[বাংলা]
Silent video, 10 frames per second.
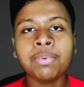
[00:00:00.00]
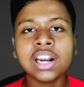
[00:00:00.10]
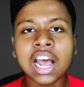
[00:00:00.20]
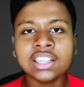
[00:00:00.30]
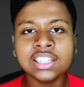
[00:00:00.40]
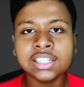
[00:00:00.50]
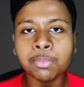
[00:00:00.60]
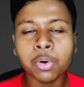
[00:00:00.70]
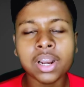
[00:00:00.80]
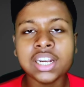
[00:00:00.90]
আপনার হাতে
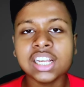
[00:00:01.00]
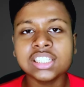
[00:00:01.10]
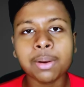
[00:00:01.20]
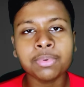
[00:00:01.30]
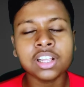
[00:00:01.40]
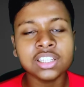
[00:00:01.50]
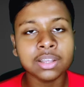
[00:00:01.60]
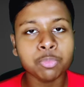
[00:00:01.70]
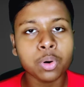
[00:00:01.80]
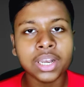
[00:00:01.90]
যে মোবাইলটা আছে আপনারা
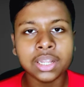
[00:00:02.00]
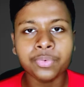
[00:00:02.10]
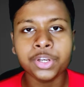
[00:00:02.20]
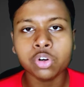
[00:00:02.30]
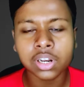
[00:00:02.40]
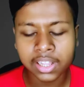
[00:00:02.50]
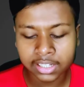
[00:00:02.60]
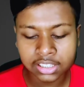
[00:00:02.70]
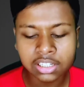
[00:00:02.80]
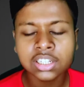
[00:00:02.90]
যে মোবাইল নিয়ে ভিডিওটা
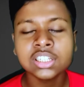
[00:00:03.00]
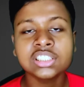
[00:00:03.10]
দেখছেন